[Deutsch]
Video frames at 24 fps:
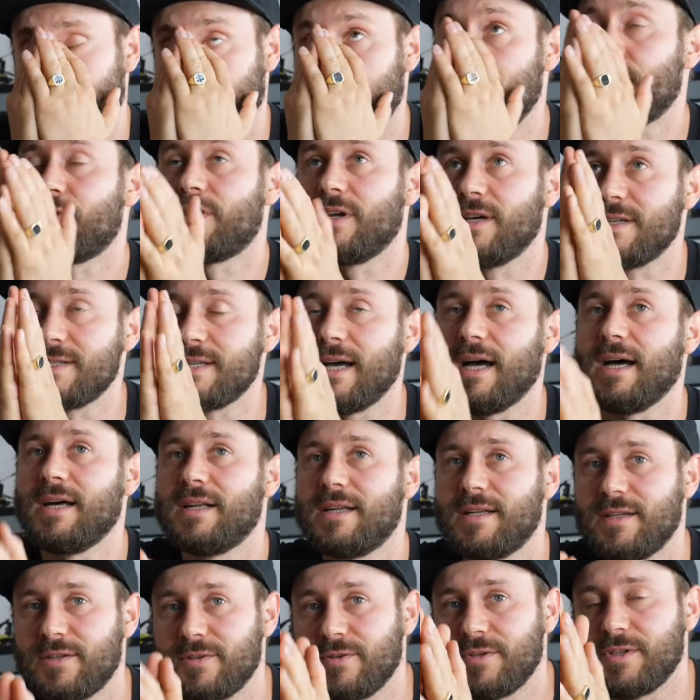öfter
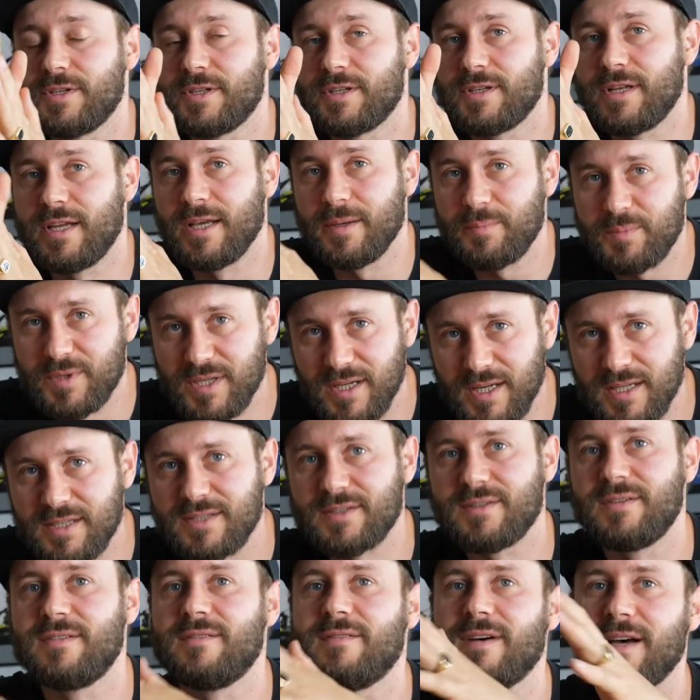Sachen durchlebt
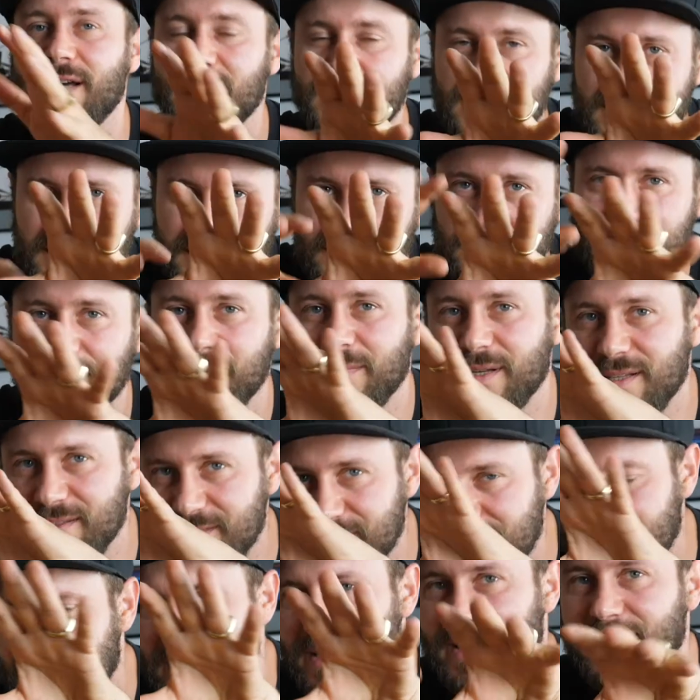hat und weiß, wie man
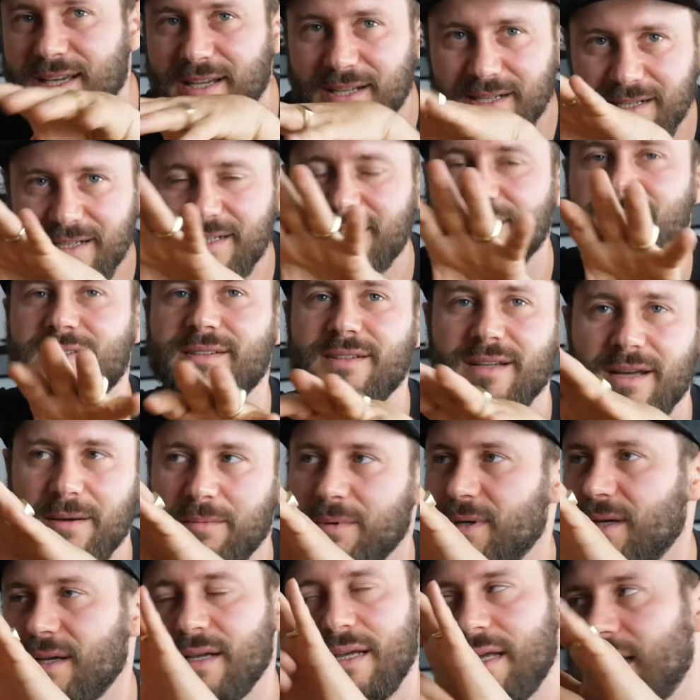sie regelt und
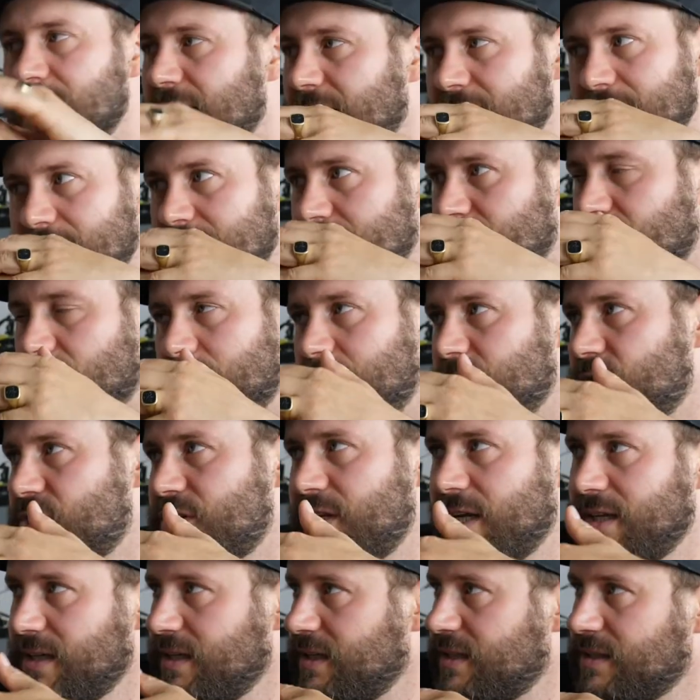aber es kommt
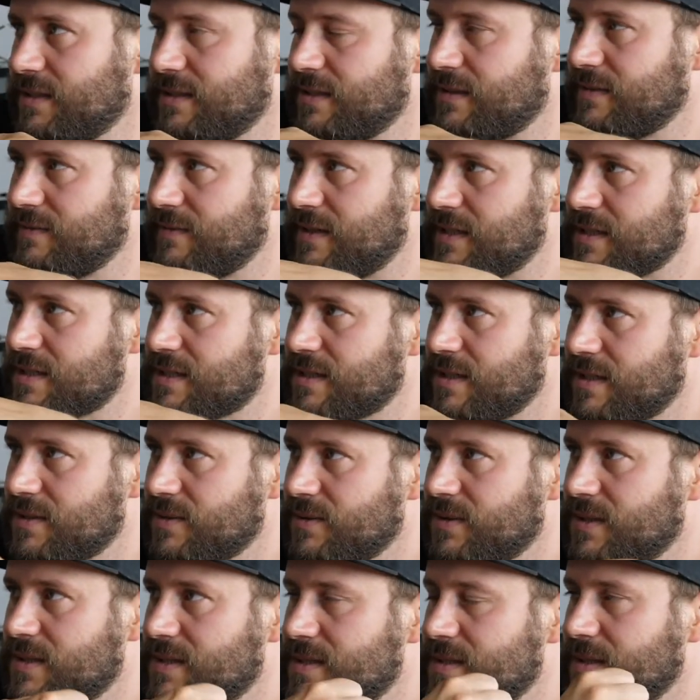ständig irgendwas.
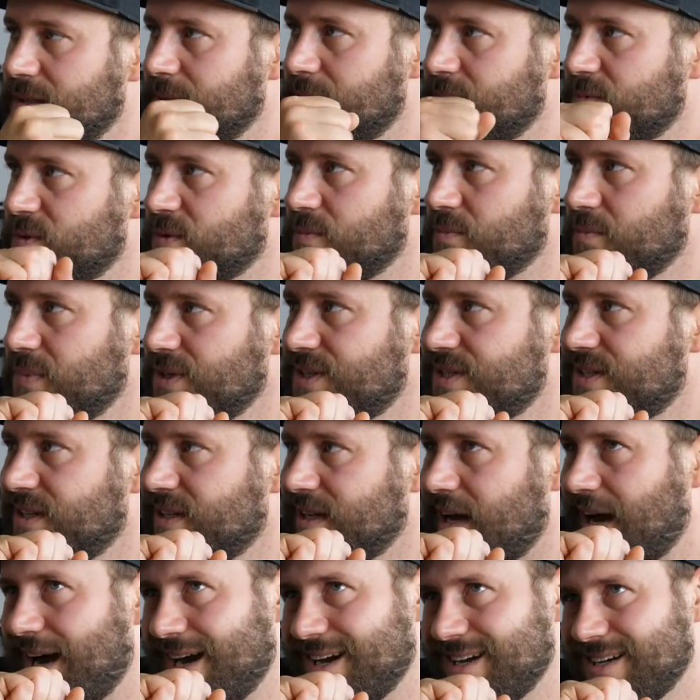Also jetzt eben so ein
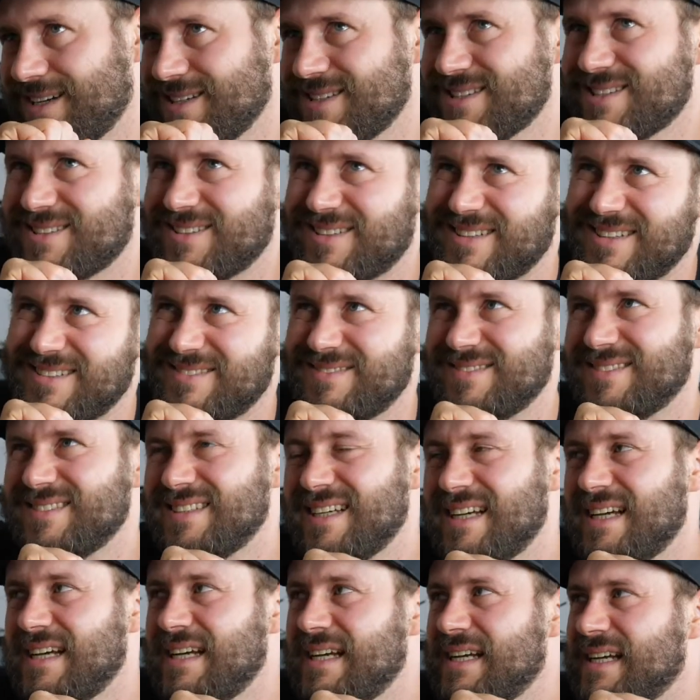bisschen Angst oder
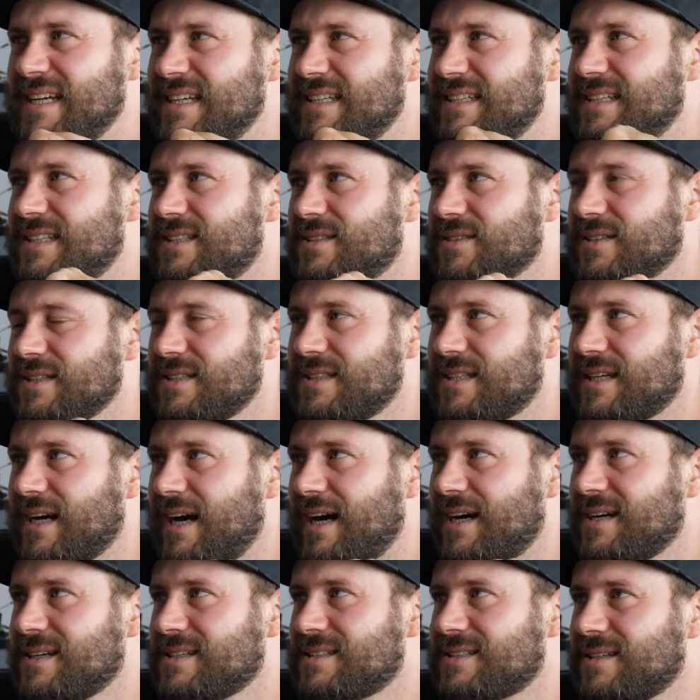nicht so richtig
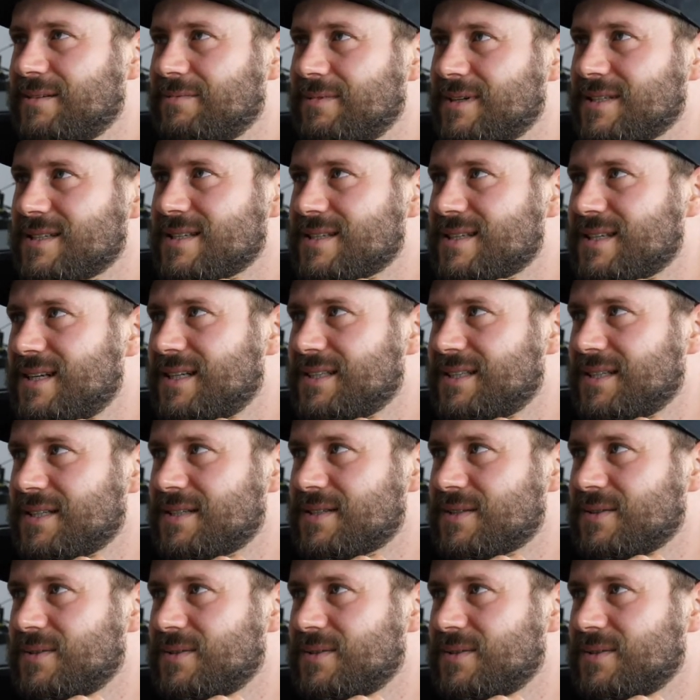Angst, aber es ist halt jetzt